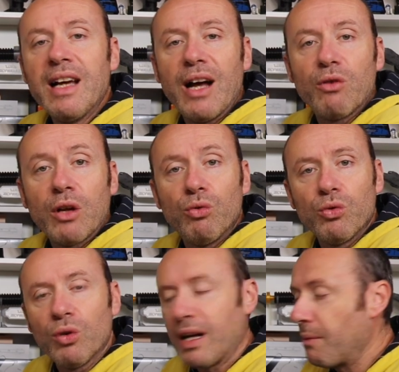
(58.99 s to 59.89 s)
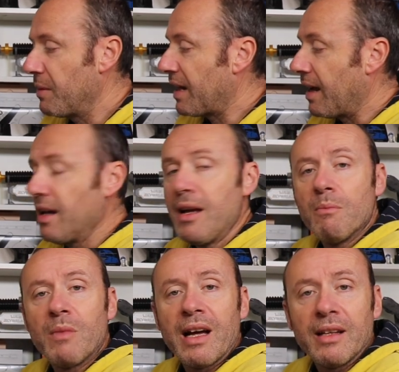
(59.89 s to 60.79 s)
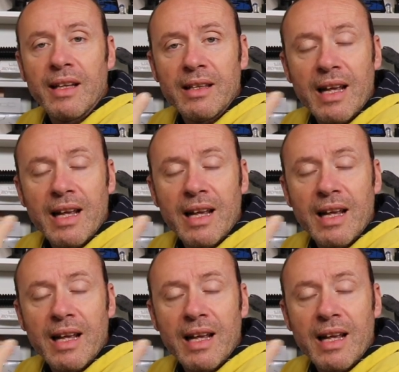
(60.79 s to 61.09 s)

allora tutto cambierà ma eh,